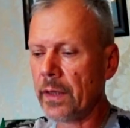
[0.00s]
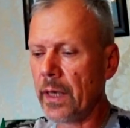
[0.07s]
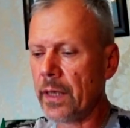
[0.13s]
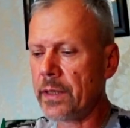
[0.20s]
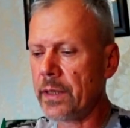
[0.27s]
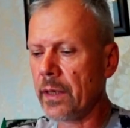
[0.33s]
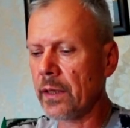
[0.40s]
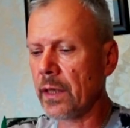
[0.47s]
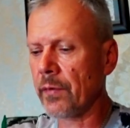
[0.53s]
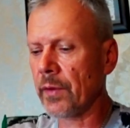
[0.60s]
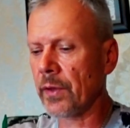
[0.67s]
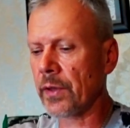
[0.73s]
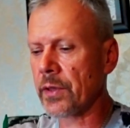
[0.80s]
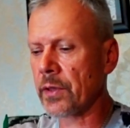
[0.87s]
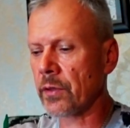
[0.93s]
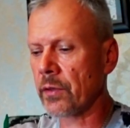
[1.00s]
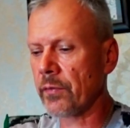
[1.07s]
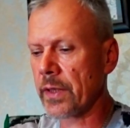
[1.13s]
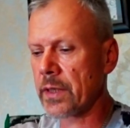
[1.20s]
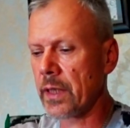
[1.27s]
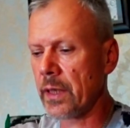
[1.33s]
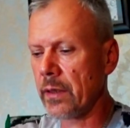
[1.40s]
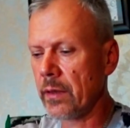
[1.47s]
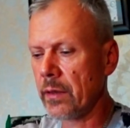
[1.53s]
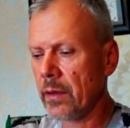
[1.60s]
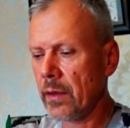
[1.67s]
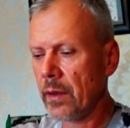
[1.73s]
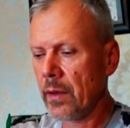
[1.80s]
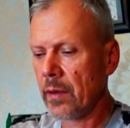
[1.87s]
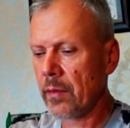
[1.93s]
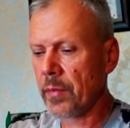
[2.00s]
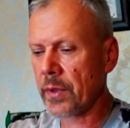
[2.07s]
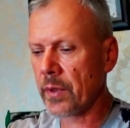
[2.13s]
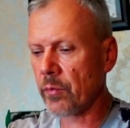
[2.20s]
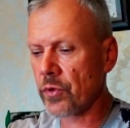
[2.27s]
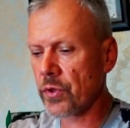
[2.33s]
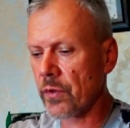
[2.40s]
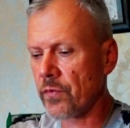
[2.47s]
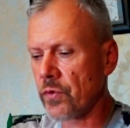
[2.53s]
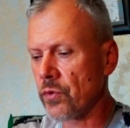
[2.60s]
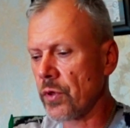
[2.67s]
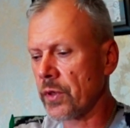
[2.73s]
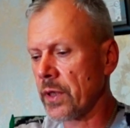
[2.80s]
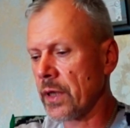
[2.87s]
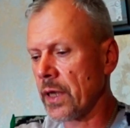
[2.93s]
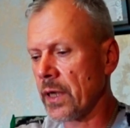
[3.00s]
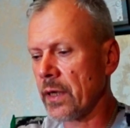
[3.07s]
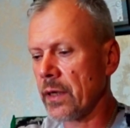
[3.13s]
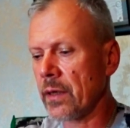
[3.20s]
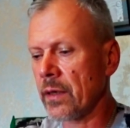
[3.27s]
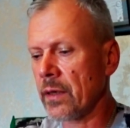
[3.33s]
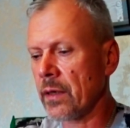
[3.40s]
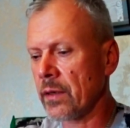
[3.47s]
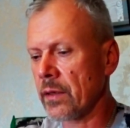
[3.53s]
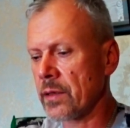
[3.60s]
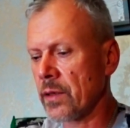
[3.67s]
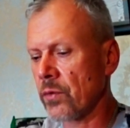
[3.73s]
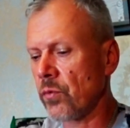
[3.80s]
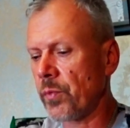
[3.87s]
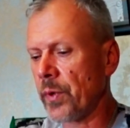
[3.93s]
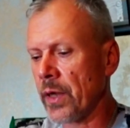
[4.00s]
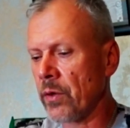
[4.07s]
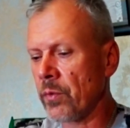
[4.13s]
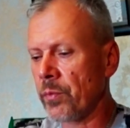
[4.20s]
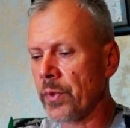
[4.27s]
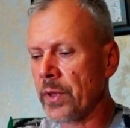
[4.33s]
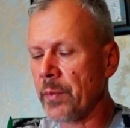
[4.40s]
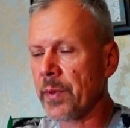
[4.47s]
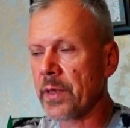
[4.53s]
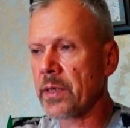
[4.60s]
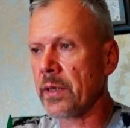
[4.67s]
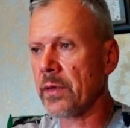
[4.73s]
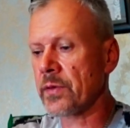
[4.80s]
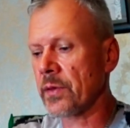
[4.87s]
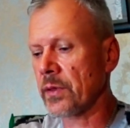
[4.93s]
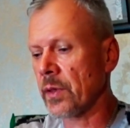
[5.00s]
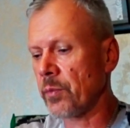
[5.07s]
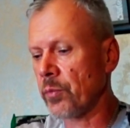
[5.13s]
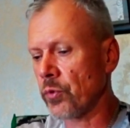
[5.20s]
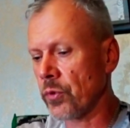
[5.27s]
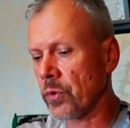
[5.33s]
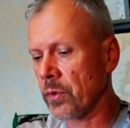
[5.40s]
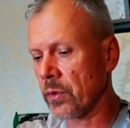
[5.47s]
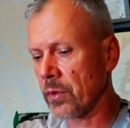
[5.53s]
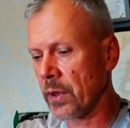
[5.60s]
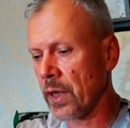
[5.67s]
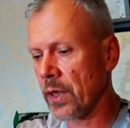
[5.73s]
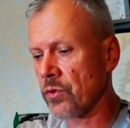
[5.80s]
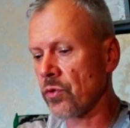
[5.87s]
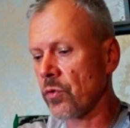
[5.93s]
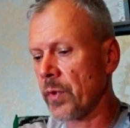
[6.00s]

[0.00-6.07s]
найти, главное, вот эти вот хвосты потому что все это я э, закупаю непосредственно под э, каждую